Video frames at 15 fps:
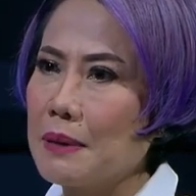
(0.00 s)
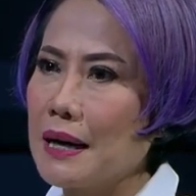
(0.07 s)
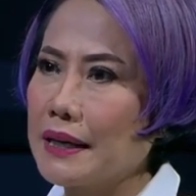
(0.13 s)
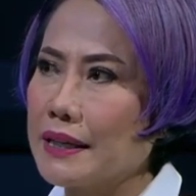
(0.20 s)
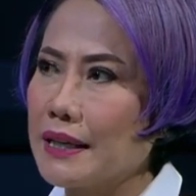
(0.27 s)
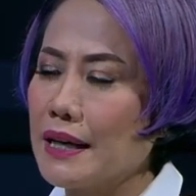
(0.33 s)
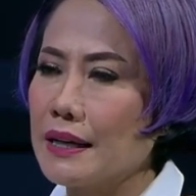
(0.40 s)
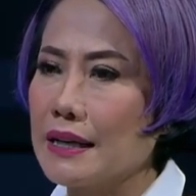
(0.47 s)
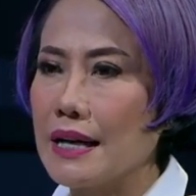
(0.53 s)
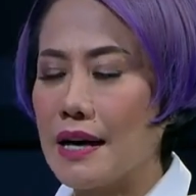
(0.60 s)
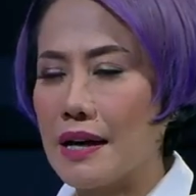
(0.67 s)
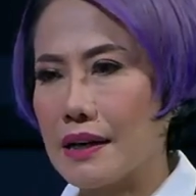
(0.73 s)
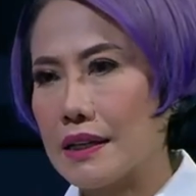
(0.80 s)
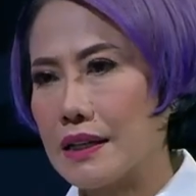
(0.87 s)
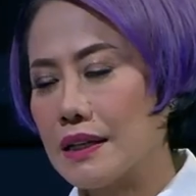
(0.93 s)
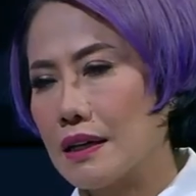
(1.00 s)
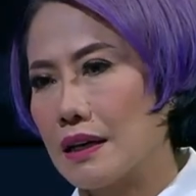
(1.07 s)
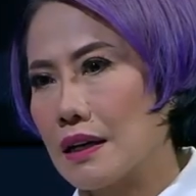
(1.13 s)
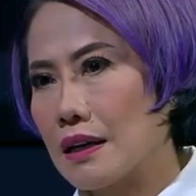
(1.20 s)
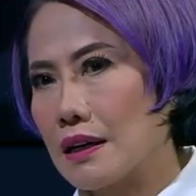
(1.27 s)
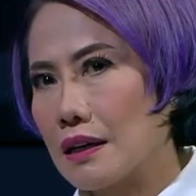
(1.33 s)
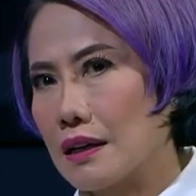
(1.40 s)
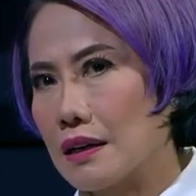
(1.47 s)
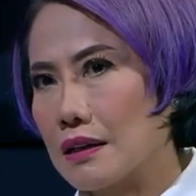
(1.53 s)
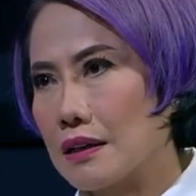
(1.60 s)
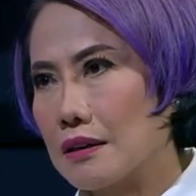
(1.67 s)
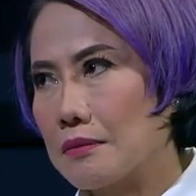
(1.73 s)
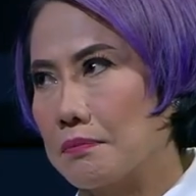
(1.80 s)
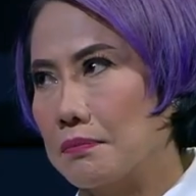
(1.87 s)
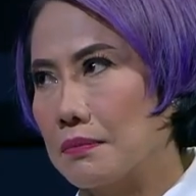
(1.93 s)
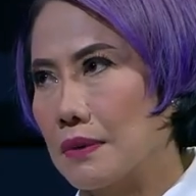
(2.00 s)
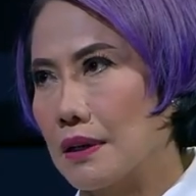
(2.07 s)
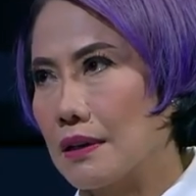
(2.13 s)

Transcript: bagian dari uh,